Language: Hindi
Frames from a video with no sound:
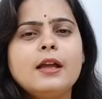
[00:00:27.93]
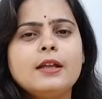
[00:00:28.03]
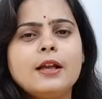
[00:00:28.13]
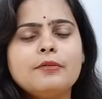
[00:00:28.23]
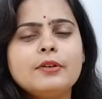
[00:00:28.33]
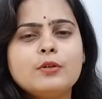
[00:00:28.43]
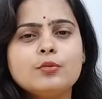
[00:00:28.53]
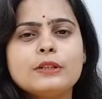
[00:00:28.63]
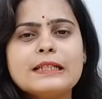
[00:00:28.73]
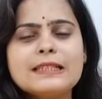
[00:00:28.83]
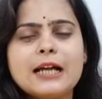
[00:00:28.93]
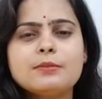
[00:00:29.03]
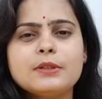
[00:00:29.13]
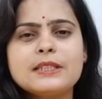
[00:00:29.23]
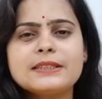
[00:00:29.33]
या फिर उनके साथ
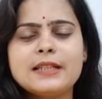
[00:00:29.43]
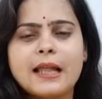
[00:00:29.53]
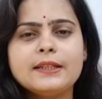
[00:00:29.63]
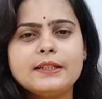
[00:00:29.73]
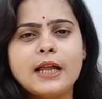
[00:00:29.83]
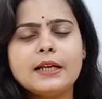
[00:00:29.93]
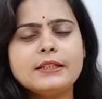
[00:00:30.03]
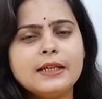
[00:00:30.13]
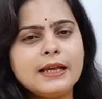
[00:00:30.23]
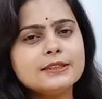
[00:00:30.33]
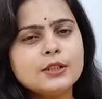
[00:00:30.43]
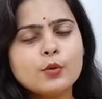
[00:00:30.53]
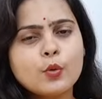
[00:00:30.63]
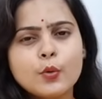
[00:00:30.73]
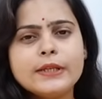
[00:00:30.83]
में जैसे दादी नानी ऐसे
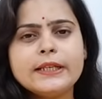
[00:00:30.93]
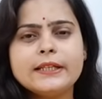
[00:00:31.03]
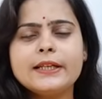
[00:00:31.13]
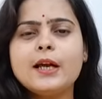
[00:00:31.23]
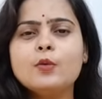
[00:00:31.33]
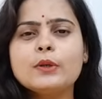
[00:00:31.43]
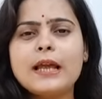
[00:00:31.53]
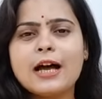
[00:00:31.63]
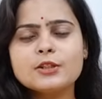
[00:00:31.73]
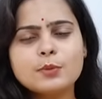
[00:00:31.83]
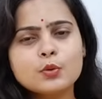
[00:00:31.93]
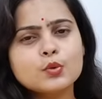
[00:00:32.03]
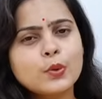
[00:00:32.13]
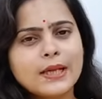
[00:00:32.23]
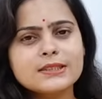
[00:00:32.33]
लोग कोई नहीं है या उनके आस पड़ोस
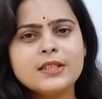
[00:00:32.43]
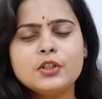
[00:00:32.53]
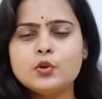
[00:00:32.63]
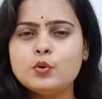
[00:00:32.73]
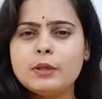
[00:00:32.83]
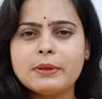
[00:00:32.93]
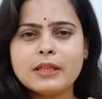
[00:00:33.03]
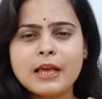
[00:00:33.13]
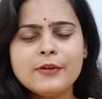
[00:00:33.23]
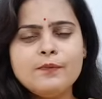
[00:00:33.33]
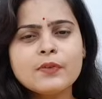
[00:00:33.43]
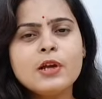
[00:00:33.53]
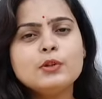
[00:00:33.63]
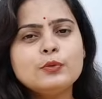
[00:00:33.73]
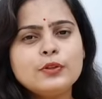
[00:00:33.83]
कोई ऐसा नहीं जो उन्हें बताएं
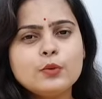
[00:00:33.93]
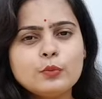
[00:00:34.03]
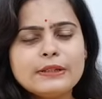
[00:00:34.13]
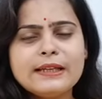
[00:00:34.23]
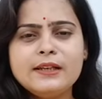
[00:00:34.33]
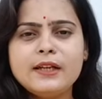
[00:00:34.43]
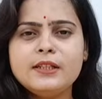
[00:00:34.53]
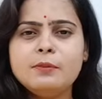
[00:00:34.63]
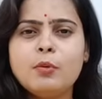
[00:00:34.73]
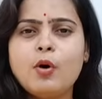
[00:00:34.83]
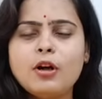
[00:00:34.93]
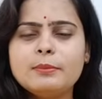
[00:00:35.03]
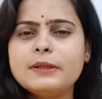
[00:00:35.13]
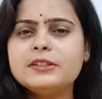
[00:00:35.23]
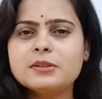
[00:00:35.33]
तो फिर उनके लिए ये बहुत
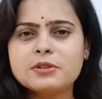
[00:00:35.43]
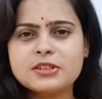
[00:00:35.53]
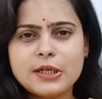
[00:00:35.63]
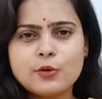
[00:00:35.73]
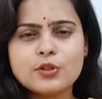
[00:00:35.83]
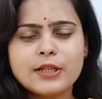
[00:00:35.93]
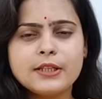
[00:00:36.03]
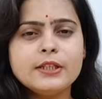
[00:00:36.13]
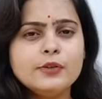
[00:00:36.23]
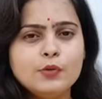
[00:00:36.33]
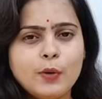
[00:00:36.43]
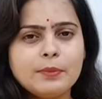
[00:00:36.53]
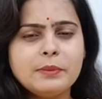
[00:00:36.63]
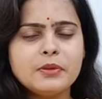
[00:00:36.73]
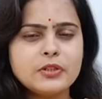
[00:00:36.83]
बड़ी समस्या हो जाती है कि वो
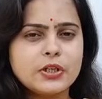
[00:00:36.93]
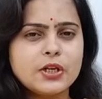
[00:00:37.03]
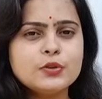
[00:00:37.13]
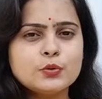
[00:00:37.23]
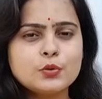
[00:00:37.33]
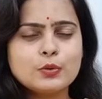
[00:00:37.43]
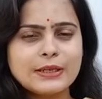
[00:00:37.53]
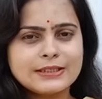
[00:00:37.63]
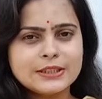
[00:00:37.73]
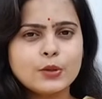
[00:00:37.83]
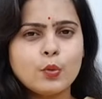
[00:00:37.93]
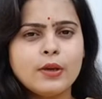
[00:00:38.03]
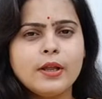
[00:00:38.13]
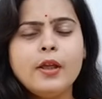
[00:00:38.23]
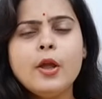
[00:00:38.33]
अपने बच्चे का सुसु कैसे
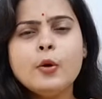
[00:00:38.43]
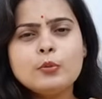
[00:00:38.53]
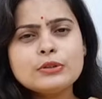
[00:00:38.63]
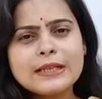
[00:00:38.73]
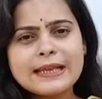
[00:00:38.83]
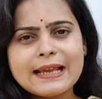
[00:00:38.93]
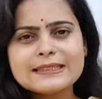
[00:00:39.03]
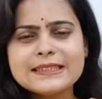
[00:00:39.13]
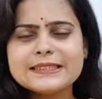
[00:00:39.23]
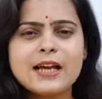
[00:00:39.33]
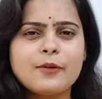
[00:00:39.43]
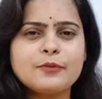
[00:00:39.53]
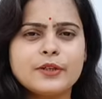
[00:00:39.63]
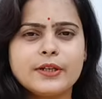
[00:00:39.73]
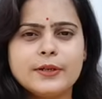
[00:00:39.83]
खोलें उसे कैसे साफ़
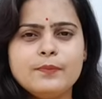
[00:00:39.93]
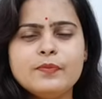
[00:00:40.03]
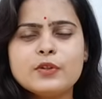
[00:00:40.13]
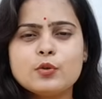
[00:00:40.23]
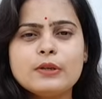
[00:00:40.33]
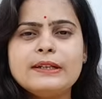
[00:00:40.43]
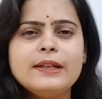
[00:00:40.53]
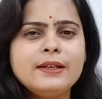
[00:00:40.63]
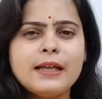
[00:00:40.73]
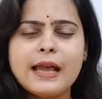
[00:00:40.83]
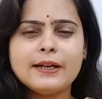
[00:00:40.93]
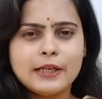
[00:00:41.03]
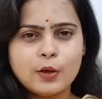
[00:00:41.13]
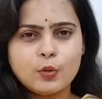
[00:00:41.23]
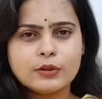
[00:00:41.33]
करें क्योंकि नहीं
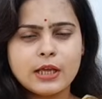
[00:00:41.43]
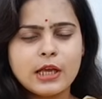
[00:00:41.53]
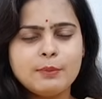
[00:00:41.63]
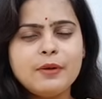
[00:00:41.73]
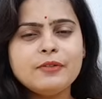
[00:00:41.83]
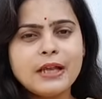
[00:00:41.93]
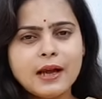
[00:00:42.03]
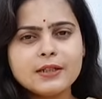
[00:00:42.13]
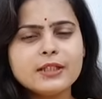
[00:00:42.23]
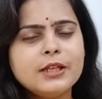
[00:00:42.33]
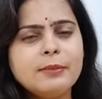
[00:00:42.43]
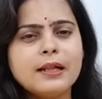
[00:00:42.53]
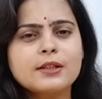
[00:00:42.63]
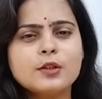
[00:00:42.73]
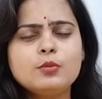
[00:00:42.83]
आइडिया होता है मैं विहान की ही
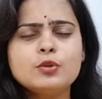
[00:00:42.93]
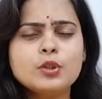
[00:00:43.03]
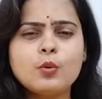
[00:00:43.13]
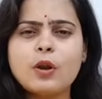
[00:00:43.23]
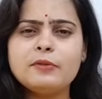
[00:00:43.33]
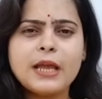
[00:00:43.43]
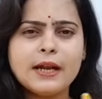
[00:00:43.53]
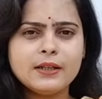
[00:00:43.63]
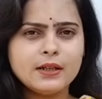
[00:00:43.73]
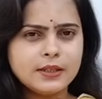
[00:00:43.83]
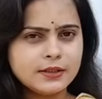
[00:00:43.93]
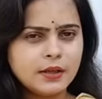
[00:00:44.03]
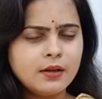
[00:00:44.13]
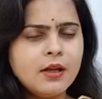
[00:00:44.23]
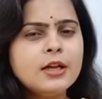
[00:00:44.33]
बात कर लूँ मुझे थोड़ा भी आइडिया नहीं
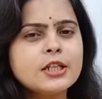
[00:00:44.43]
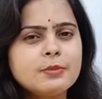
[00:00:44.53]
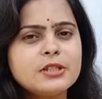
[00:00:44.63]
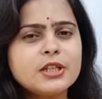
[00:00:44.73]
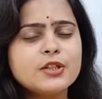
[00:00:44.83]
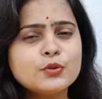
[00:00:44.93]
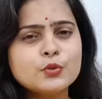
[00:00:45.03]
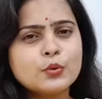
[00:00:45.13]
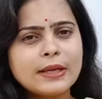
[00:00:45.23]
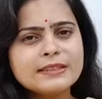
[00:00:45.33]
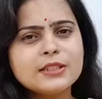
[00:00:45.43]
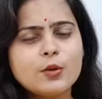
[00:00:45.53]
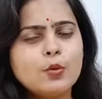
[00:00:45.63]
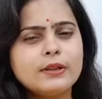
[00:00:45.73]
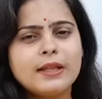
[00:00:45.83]
था कि बच्चे का सुसु कैसे
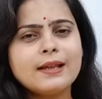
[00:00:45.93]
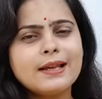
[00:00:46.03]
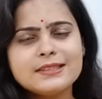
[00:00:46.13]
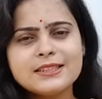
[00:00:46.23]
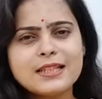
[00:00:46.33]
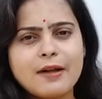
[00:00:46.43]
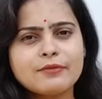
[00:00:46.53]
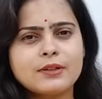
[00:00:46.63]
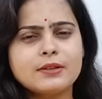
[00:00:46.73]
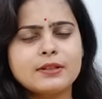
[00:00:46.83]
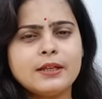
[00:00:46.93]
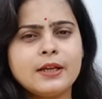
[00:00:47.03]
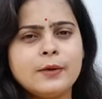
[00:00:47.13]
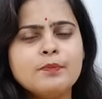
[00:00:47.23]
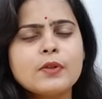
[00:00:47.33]
खोलते हैं कैसे साफ़ करते
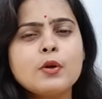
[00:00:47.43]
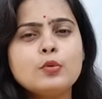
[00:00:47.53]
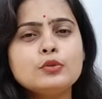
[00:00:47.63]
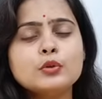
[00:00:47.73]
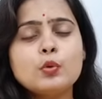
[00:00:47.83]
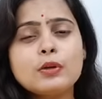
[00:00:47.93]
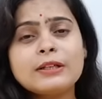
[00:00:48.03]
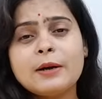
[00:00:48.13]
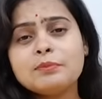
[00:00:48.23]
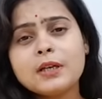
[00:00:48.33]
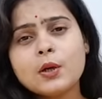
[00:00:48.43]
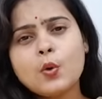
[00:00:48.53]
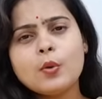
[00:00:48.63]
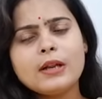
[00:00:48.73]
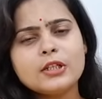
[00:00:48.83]
हैं उसको कब तक
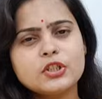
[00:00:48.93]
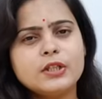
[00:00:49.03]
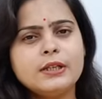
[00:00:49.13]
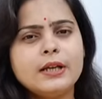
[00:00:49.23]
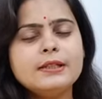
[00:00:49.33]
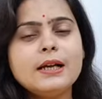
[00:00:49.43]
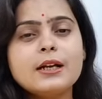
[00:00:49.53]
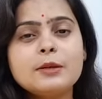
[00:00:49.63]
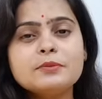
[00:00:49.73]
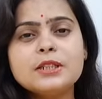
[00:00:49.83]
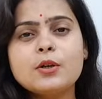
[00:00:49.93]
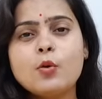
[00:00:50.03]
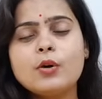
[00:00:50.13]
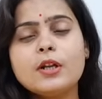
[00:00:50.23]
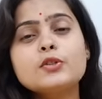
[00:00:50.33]
खोलना चाहिए या कब से
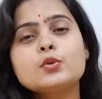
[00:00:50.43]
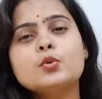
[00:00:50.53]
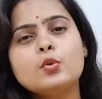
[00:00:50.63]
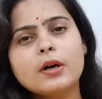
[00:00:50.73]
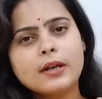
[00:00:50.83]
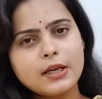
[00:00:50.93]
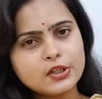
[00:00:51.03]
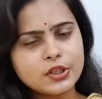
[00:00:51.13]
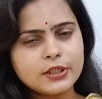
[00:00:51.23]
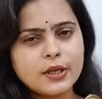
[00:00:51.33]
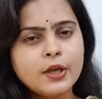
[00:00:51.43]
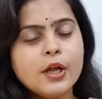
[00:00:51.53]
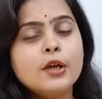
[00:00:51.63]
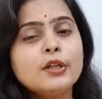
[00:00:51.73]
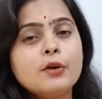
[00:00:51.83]
खोलना शुरू करना चाहिए
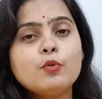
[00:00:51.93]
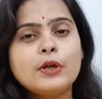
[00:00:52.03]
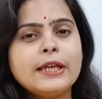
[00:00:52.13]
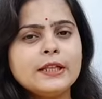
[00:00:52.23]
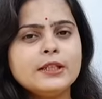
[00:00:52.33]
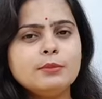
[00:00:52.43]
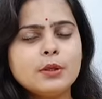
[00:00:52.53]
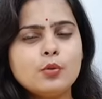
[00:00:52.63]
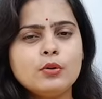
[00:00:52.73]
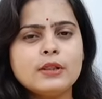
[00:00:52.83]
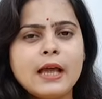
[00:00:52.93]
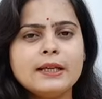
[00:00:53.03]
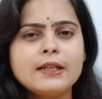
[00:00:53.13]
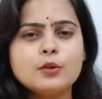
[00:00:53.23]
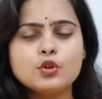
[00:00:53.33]
या वो एक दिन में खुलता है
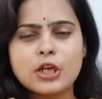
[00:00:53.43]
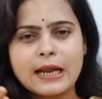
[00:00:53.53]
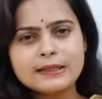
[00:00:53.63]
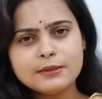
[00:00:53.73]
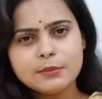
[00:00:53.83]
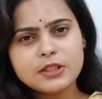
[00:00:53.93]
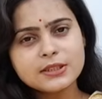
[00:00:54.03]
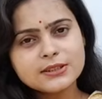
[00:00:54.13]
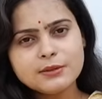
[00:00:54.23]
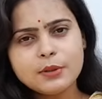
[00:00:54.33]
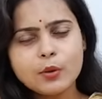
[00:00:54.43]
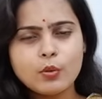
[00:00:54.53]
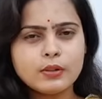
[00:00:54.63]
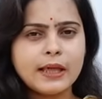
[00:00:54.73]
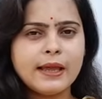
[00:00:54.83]
या दो चार दिन में दस दिन में
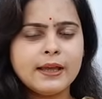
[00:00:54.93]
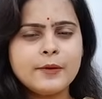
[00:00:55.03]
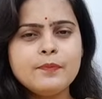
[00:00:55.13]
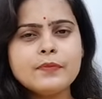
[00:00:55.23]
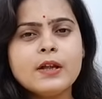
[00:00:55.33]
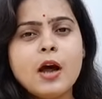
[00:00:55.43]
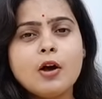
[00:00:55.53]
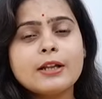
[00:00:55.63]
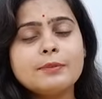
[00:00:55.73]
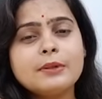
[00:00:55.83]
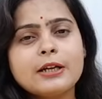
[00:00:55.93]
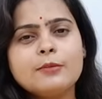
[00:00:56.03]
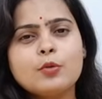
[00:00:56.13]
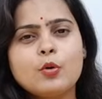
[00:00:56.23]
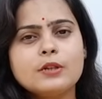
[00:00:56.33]
खुलता है और कब तक हम
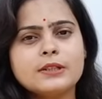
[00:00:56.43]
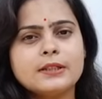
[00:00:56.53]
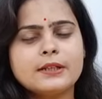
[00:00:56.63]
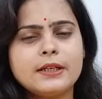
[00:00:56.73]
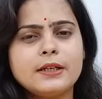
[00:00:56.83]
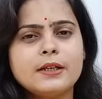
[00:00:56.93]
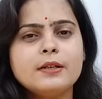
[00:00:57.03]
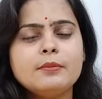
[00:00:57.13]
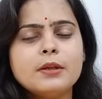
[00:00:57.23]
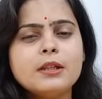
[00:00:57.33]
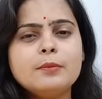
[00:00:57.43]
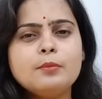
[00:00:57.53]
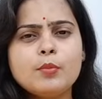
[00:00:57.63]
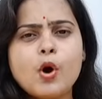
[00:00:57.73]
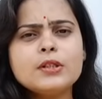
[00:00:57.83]
खोल सकते हैं मतलब
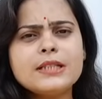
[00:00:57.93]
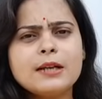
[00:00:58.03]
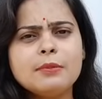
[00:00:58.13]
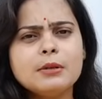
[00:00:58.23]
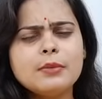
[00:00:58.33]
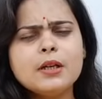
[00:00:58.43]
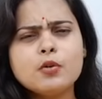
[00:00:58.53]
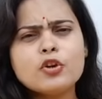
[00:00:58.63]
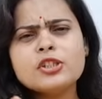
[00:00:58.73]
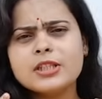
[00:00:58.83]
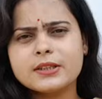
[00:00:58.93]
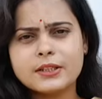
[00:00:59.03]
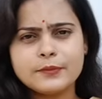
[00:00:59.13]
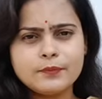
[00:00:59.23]
बहुत सारे मन में क्वेश्चन थे